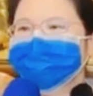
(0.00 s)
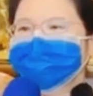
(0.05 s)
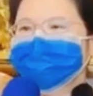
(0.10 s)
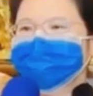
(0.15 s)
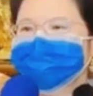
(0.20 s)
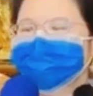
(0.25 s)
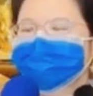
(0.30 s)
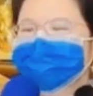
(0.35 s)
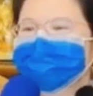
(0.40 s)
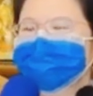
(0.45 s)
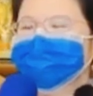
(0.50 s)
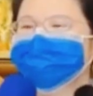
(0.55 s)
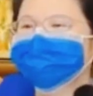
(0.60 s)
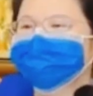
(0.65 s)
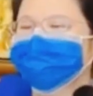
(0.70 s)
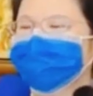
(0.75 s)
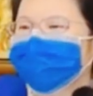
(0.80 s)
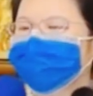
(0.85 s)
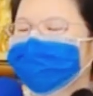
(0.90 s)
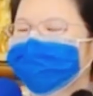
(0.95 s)
那不要有
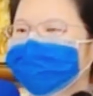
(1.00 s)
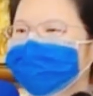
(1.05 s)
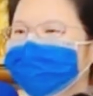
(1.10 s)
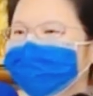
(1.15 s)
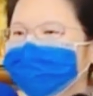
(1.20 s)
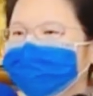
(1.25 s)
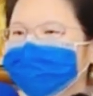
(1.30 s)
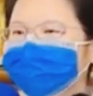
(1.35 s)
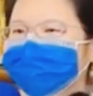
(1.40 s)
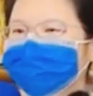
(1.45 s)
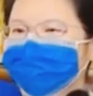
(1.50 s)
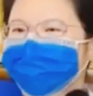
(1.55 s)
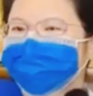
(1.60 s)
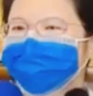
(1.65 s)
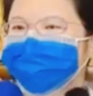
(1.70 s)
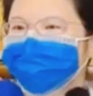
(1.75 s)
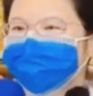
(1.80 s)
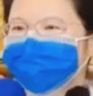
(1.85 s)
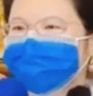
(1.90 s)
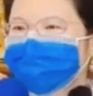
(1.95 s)
太多的自己的
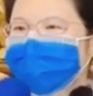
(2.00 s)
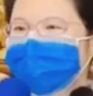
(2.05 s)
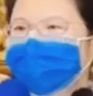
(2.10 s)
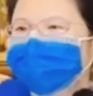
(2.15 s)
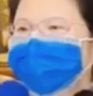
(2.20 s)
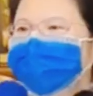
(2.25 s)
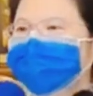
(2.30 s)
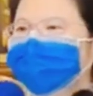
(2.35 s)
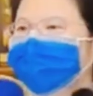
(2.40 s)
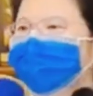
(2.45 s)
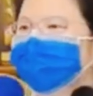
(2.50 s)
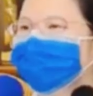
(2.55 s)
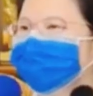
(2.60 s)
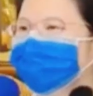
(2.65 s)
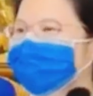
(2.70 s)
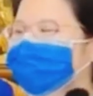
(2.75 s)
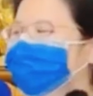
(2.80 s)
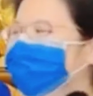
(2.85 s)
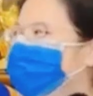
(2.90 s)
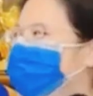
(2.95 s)
阻碍。
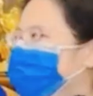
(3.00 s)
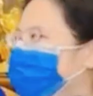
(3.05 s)
那为